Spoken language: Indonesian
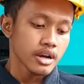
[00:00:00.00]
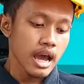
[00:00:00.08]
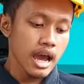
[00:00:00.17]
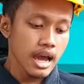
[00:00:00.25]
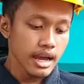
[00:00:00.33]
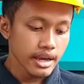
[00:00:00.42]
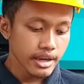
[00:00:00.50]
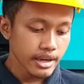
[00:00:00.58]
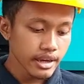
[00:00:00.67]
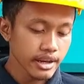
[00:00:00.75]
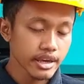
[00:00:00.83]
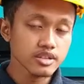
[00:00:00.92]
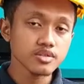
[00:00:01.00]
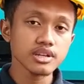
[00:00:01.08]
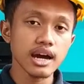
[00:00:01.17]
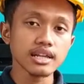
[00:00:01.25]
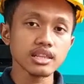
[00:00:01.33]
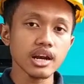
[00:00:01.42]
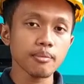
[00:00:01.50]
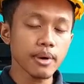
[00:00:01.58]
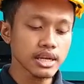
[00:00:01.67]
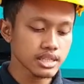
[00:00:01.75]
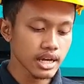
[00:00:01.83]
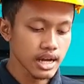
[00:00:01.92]
nah ini sudah
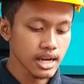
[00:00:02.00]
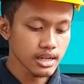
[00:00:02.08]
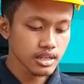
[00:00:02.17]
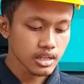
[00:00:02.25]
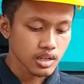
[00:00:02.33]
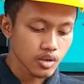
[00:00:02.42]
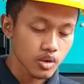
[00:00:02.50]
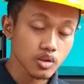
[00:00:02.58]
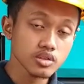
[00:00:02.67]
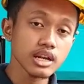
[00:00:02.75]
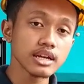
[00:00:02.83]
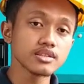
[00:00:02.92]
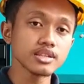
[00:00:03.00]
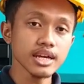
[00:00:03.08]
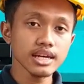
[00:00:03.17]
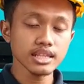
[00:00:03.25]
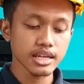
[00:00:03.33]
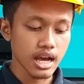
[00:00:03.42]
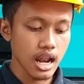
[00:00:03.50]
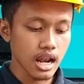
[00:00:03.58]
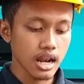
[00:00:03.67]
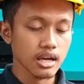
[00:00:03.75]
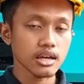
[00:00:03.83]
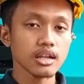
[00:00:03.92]
terlepas ya untuk selanjutnya
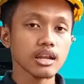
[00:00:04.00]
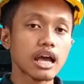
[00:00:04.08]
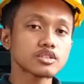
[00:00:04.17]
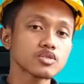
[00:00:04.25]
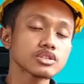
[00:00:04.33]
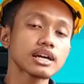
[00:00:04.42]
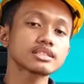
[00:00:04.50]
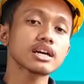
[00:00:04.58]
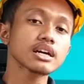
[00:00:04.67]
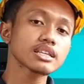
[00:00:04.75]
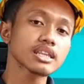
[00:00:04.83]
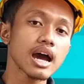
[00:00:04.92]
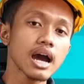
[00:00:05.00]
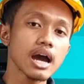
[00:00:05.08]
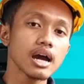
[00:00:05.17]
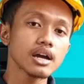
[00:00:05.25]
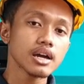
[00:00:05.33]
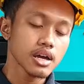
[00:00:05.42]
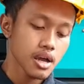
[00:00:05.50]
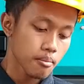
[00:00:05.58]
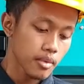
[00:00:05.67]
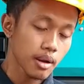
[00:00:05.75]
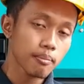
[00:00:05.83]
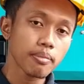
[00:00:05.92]
tinggal langsung saja kita
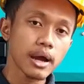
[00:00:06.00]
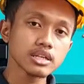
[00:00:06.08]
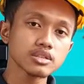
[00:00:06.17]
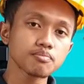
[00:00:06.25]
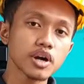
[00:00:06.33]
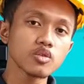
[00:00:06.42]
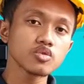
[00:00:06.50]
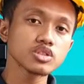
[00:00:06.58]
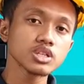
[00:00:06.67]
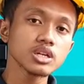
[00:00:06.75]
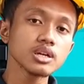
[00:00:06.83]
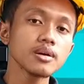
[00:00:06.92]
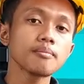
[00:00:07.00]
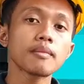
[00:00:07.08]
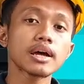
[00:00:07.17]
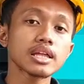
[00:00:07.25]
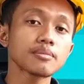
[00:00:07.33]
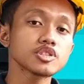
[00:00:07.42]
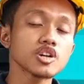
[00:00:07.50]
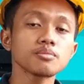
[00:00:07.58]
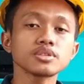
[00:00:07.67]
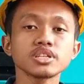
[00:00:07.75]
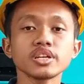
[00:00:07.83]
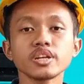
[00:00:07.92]
melepas pengunci mata pisau
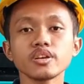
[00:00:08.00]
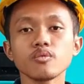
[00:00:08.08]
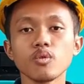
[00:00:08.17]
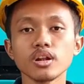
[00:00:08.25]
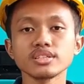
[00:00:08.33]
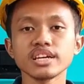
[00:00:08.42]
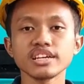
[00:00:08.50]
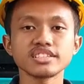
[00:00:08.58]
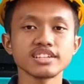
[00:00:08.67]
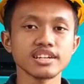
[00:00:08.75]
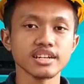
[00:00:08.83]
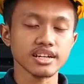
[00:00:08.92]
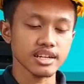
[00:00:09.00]
mesin wall chaser